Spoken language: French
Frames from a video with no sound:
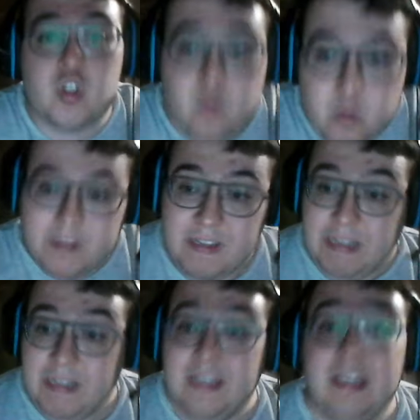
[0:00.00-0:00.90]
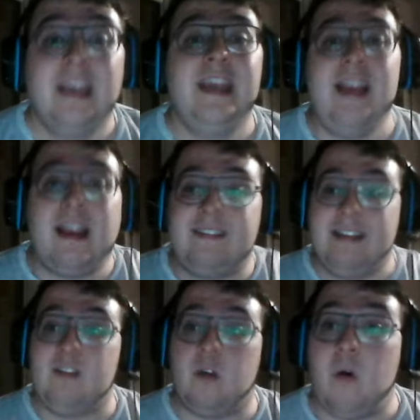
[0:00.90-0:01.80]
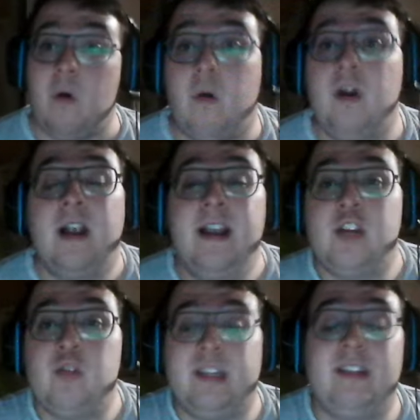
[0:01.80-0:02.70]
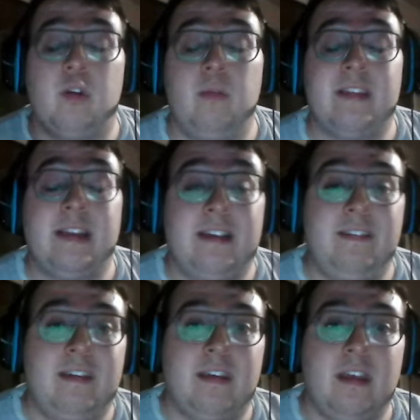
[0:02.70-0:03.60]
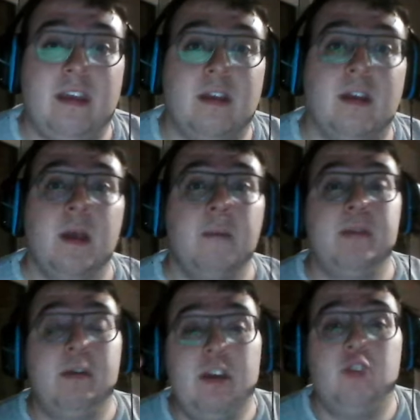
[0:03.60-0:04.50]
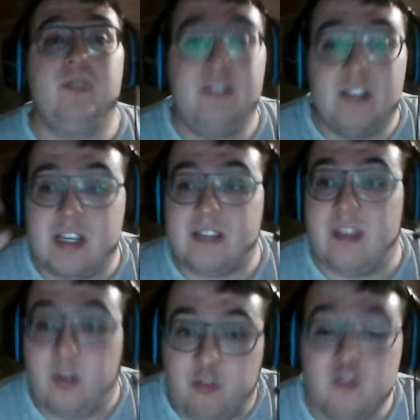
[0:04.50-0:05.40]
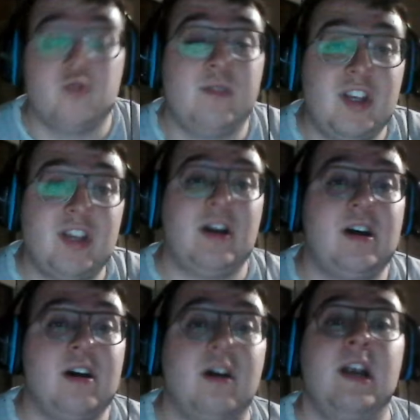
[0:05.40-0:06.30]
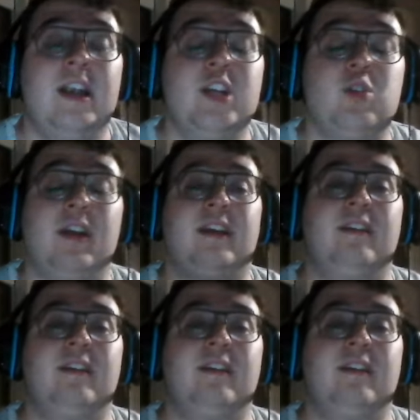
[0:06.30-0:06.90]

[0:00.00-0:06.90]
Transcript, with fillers: je vous le dis Il a que 16 ans Les gens qui commencent à le critiquer Mais oui, je vous dis déjà, c'est fou, je vous dis déjà Les gens qui